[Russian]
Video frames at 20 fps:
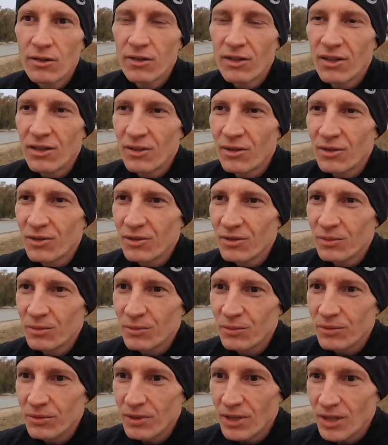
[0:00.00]
Да,
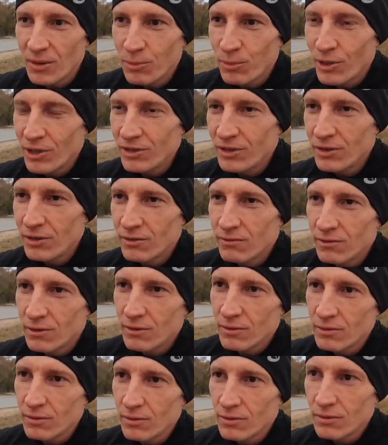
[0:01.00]
я
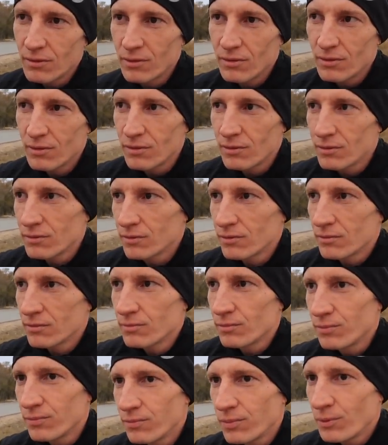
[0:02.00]
планировал э,
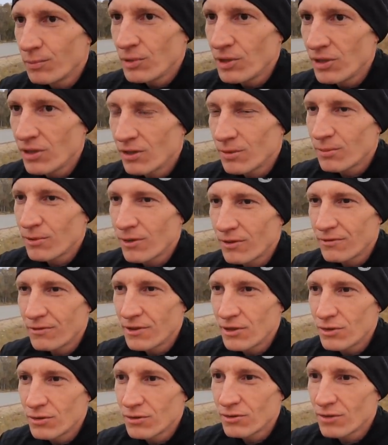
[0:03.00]
поменять
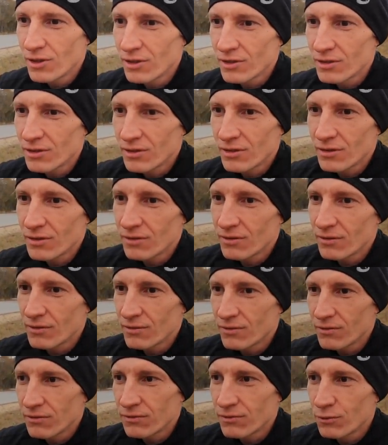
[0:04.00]
профессию, как-то
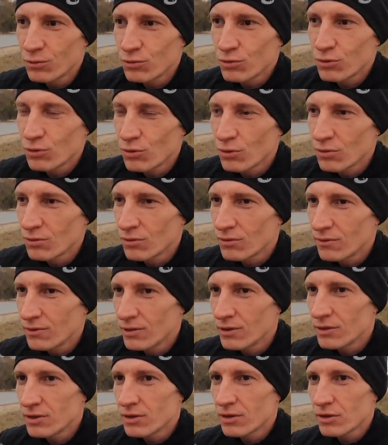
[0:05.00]
в ту сторону
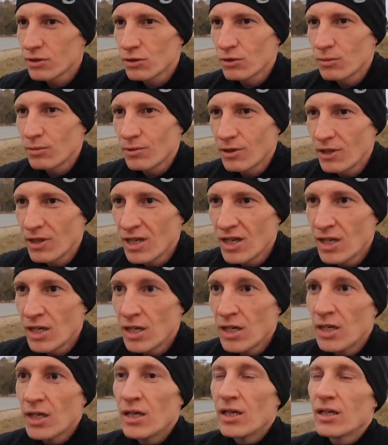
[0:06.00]
двигаться, чтобы...
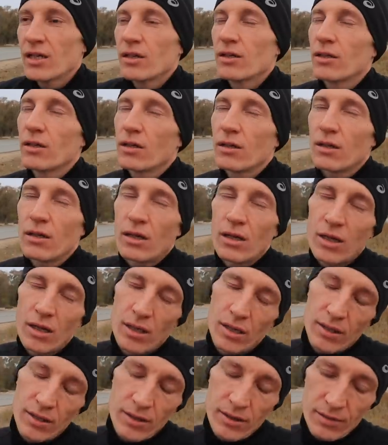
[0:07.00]
Э,
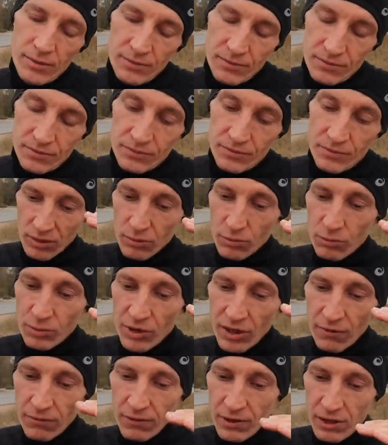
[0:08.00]
у
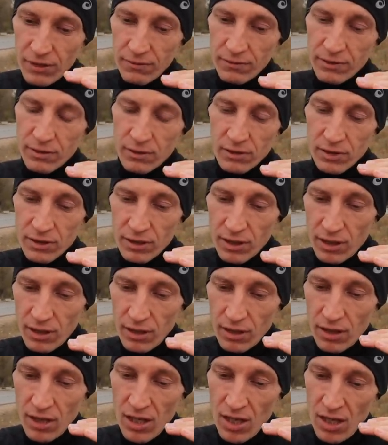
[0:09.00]
меня выровнялось, да,
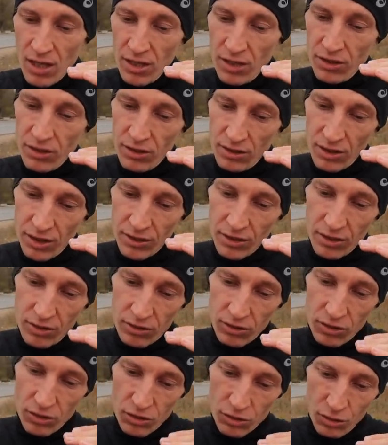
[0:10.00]
и
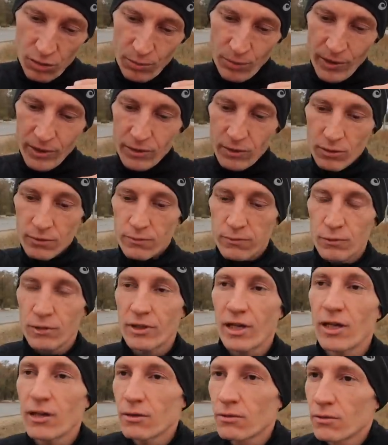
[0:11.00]
надеялся, что пойдет вот
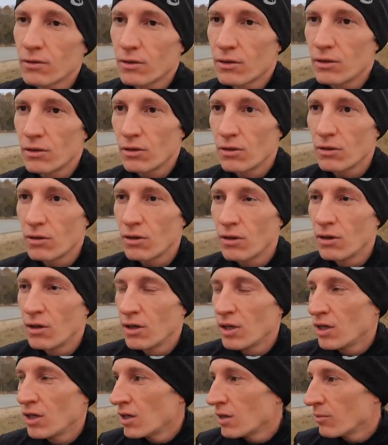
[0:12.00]
так вот, но
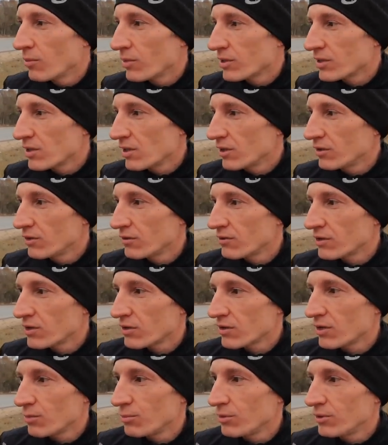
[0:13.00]
последние все
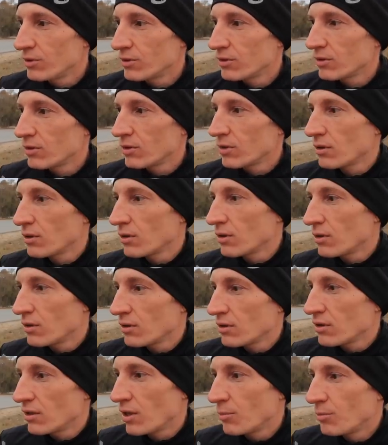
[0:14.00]
события
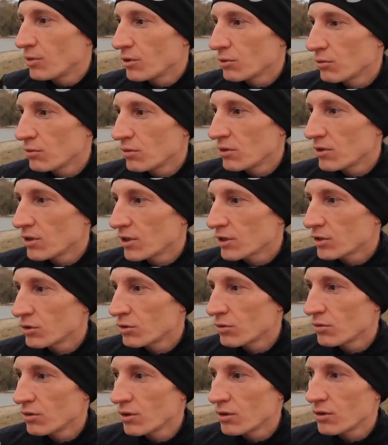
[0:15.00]
обернули так,
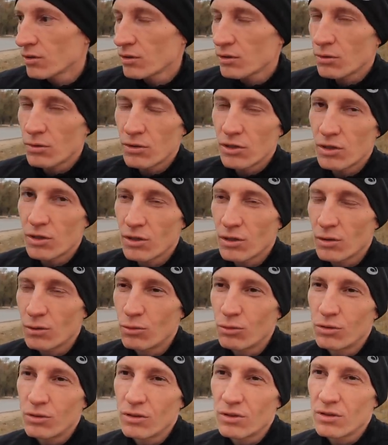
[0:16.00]
что надо срочно
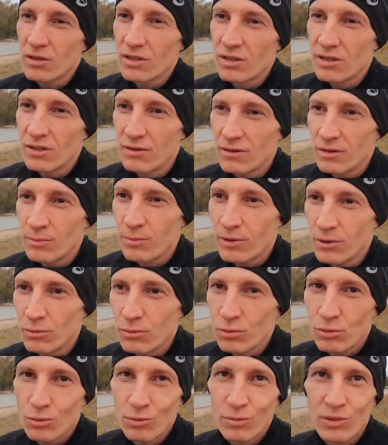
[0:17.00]
какую-то создавать
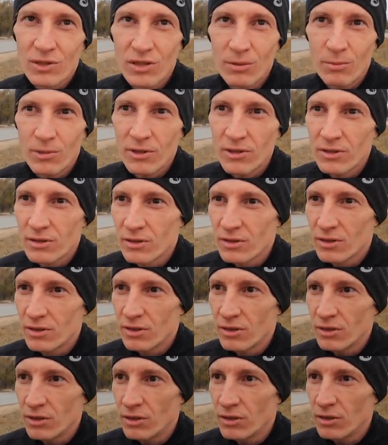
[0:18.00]
подушку
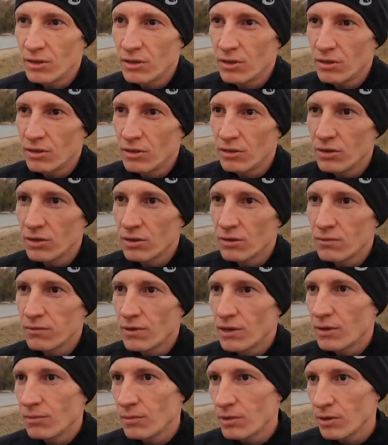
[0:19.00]
безопасности, и нет
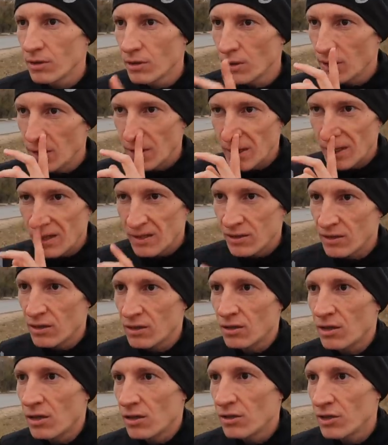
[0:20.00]
времени на
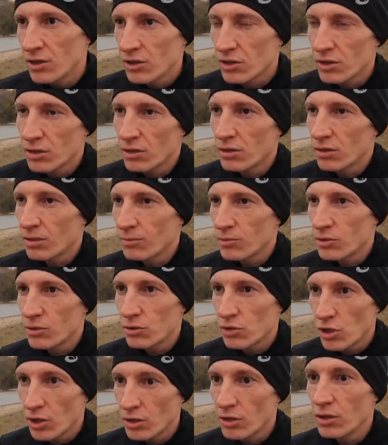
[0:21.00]
дальнейшее там
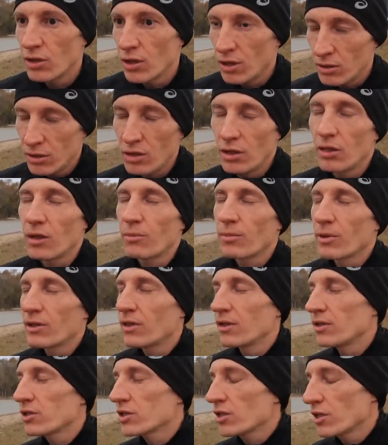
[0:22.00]
изучение. Я, не, я
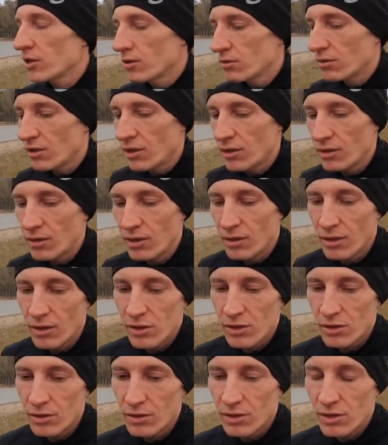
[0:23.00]
продолжаю, да, я
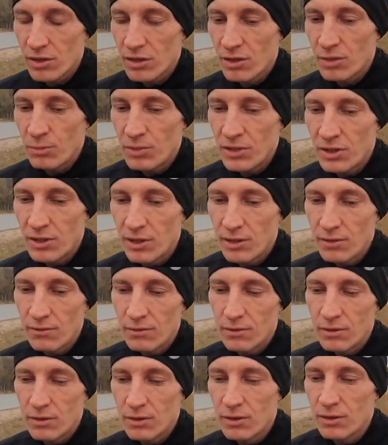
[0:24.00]
начал даже
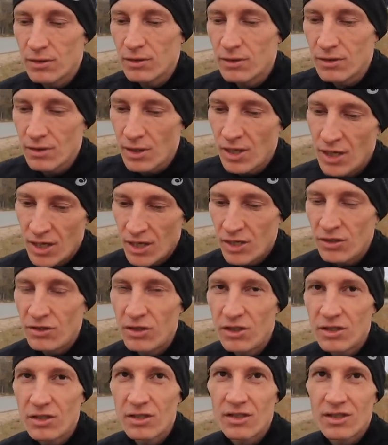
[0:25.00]
собеседоваться, этот
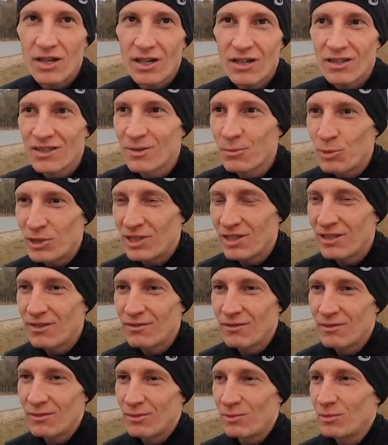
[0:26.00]
дикий страх
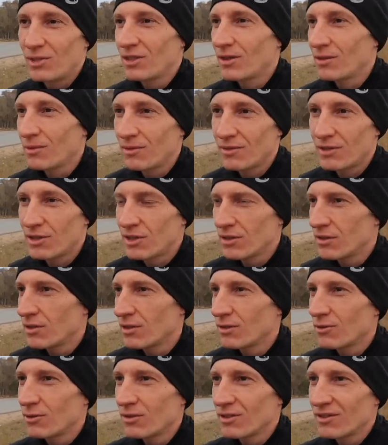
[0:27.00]
собеседования меня вообще
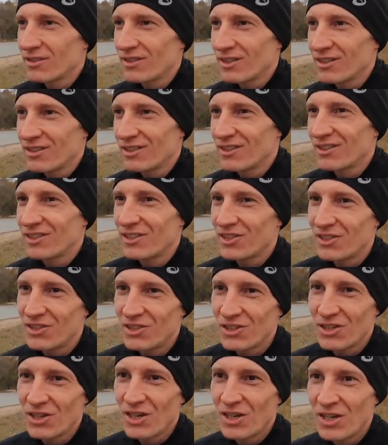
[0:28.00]
драконит, когда ты
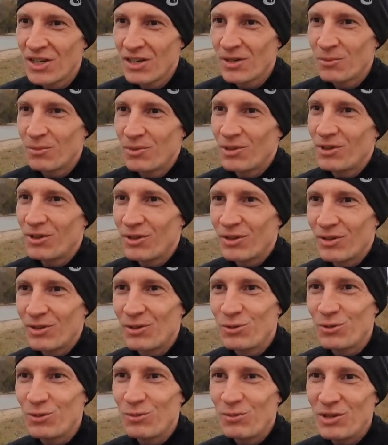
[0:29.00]
сидишь перед
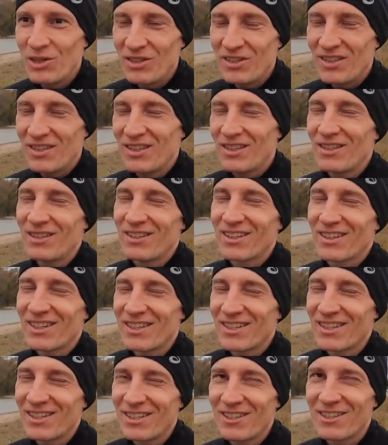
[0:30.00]
людьми и
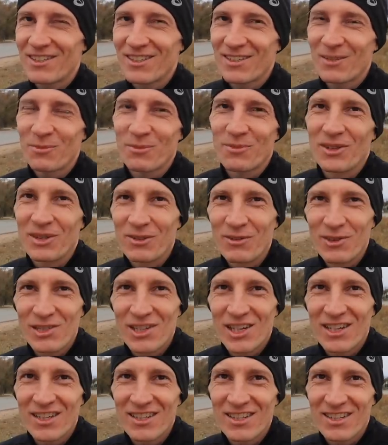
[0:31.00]
краснеешь, там,
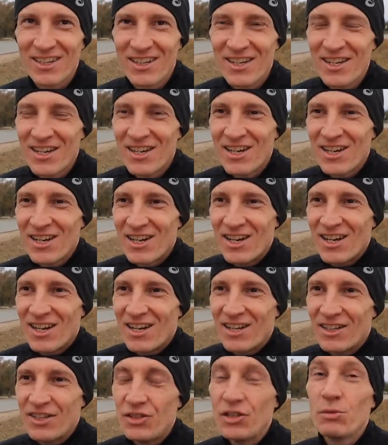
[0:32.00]
отвечаешь
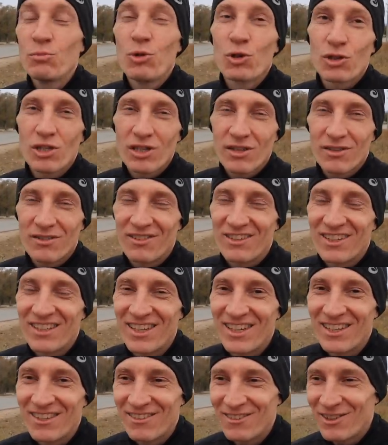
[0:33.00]
не можешь,
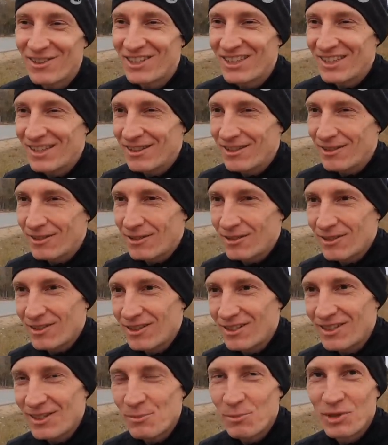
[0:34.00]
вернее, ответить на
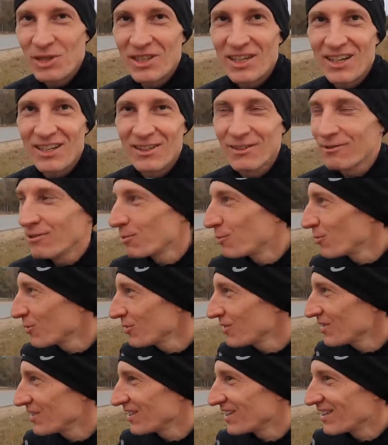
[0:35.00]
элементарные
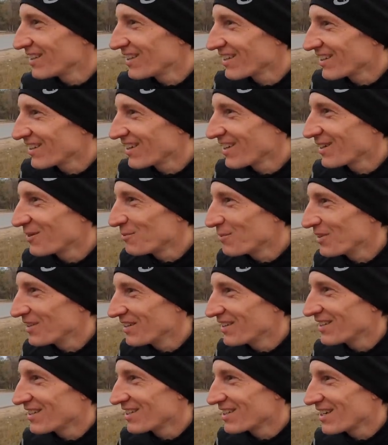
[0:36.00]
вопросы, это как бы
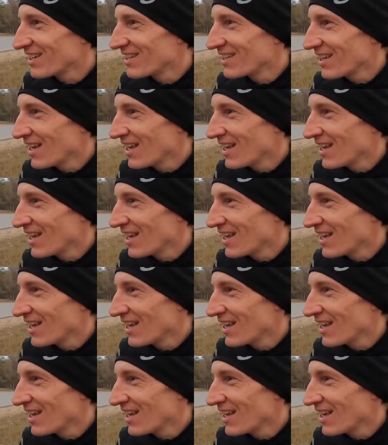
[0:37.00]
жесть.